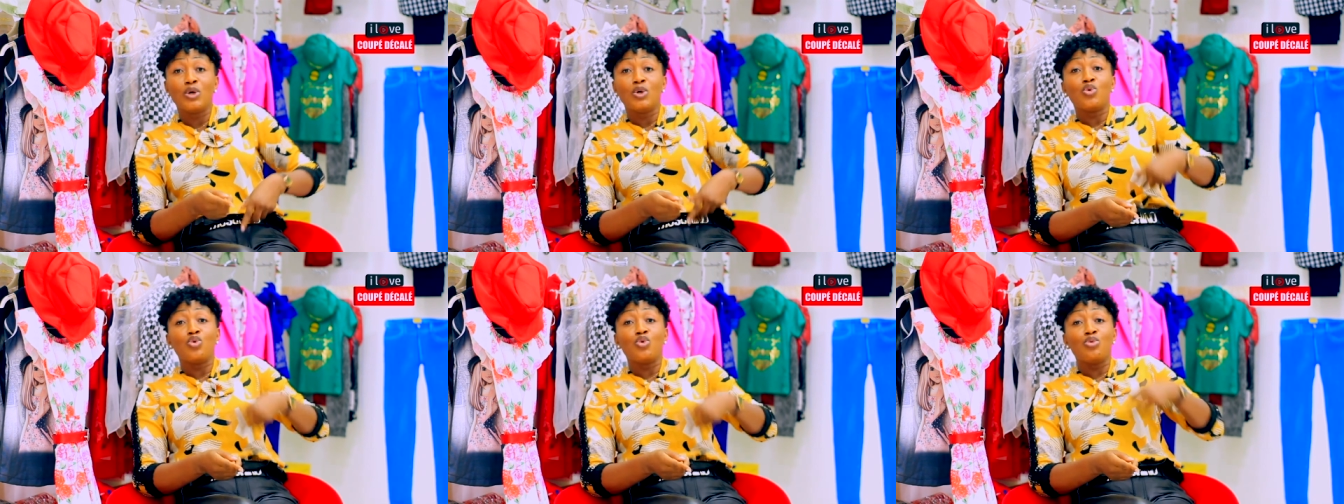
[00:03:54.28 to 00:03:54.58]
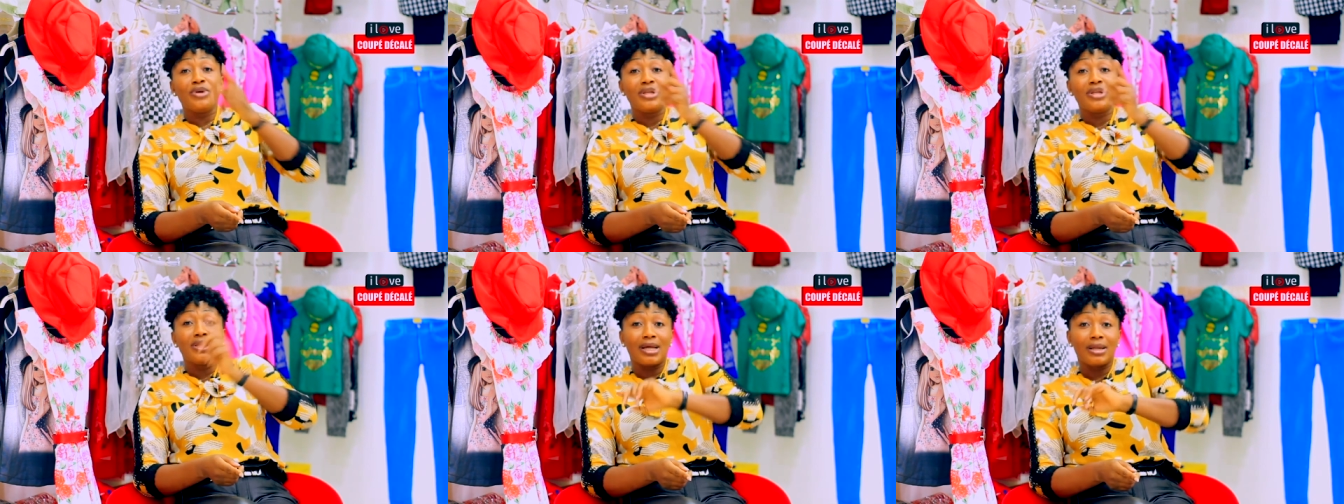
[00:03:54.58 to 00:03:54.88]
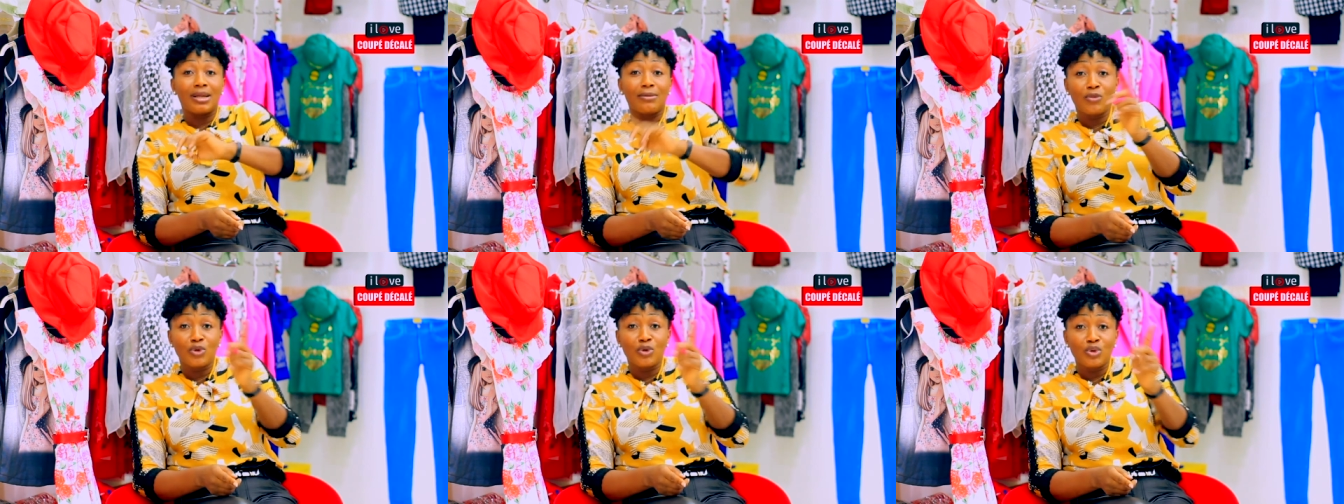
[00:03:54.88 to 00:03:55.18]
Ou bien
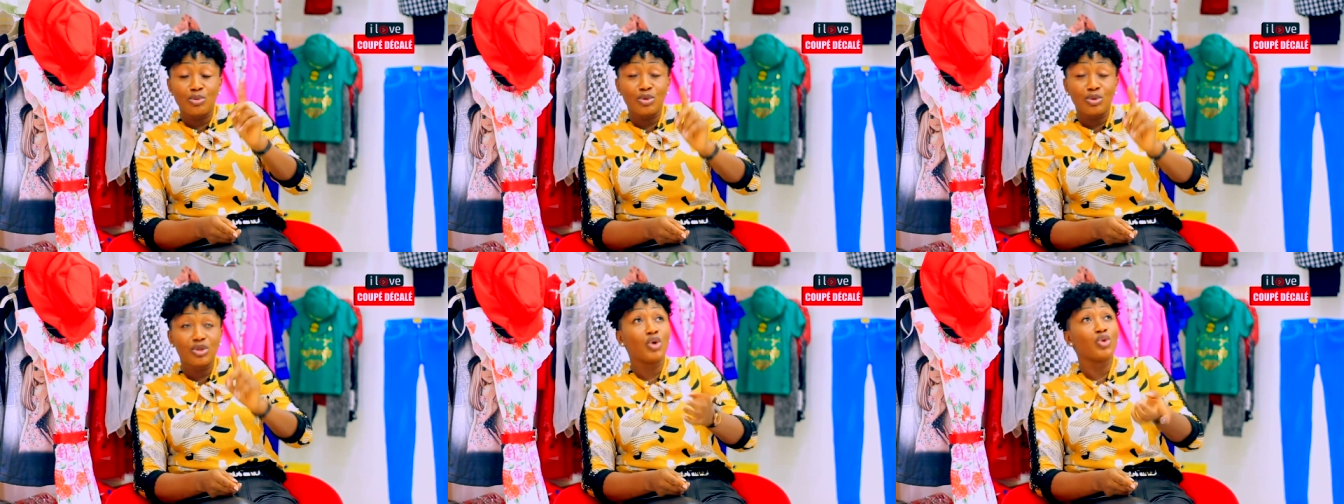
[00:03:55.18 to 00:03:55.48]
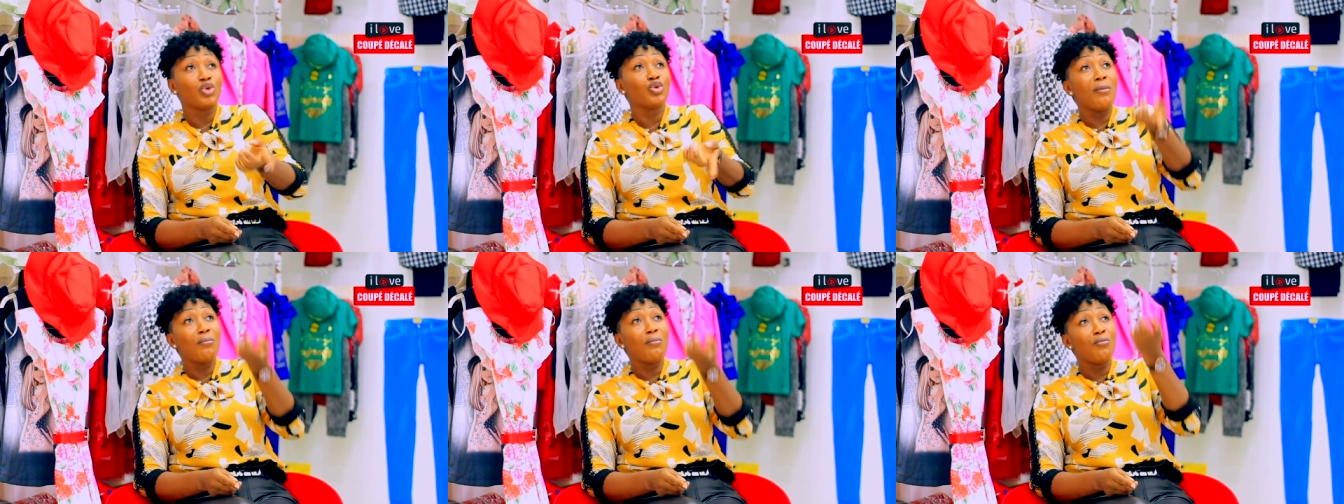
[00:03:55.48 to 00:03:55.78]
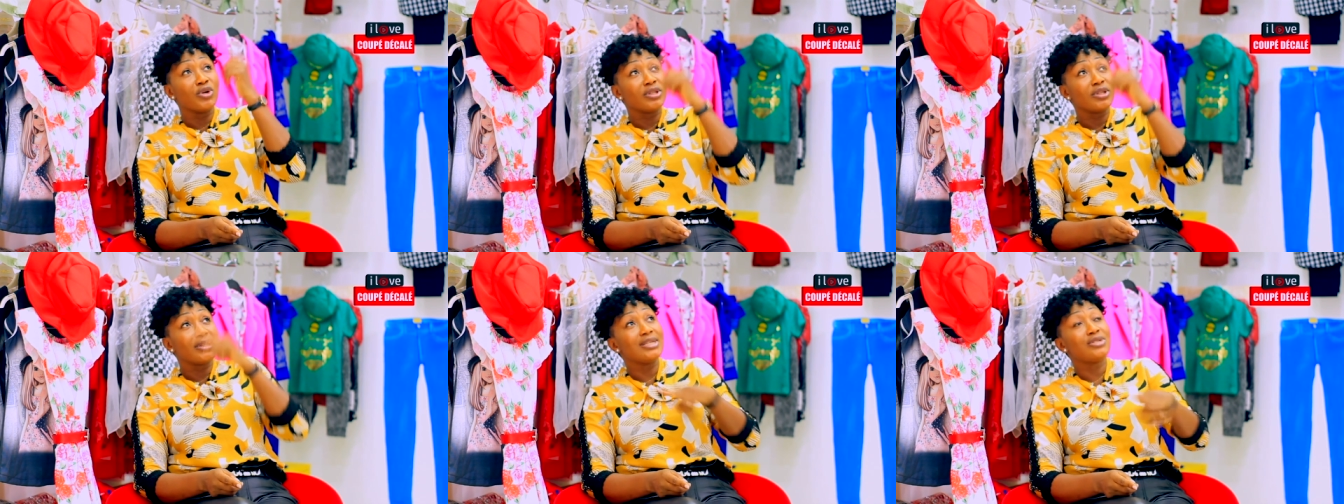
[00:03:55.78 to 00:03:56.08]
dans le monde, on doit
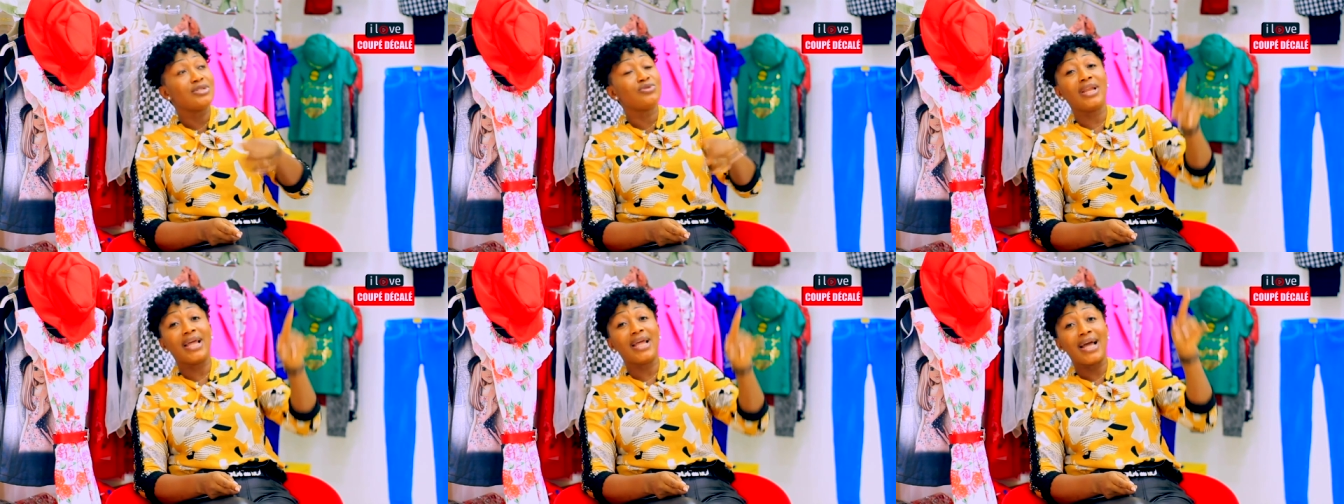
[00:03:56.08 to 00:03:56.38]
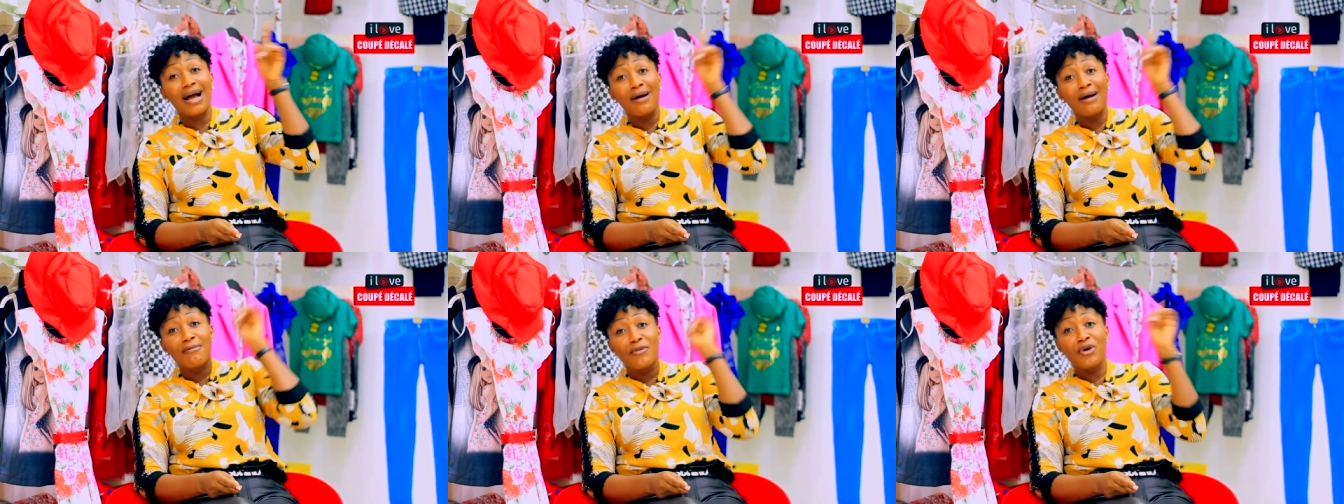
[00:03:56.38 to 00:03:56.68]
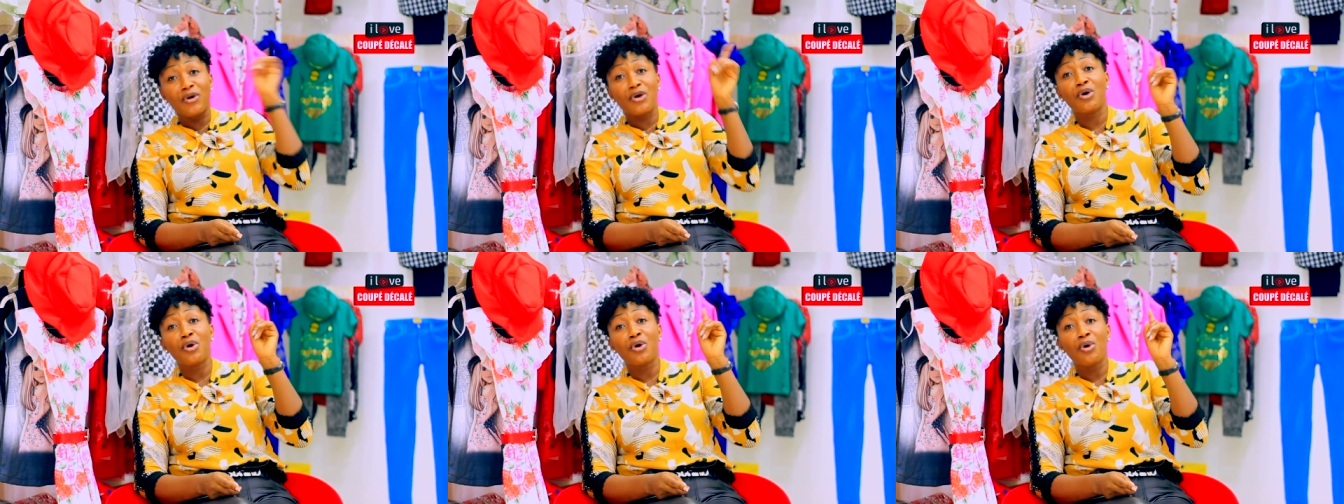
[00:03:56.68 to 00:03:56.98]
monter sur les
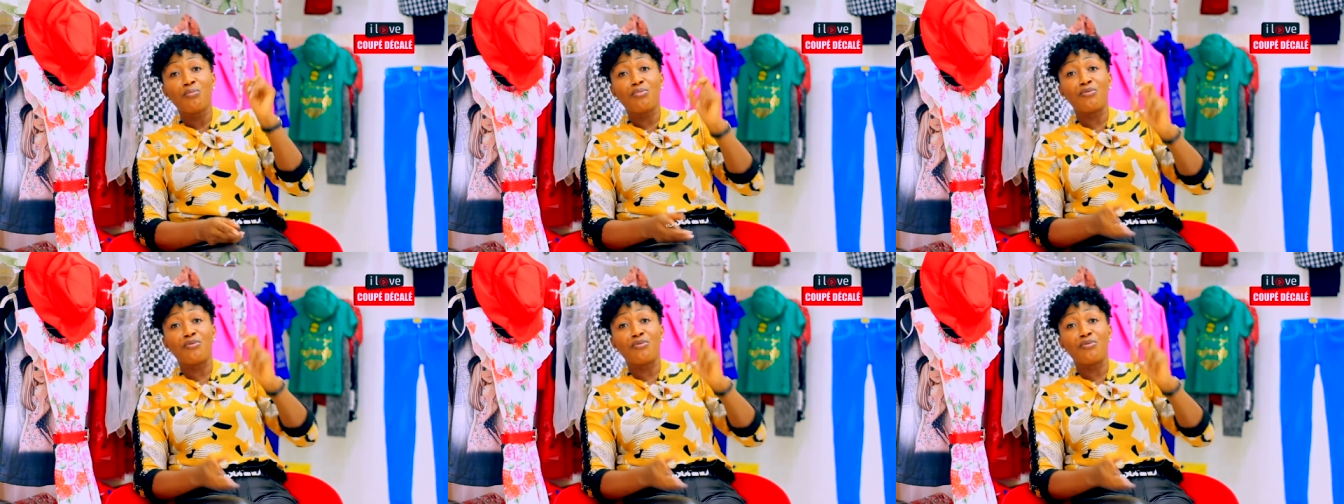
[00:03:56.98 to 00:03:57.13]
hameurs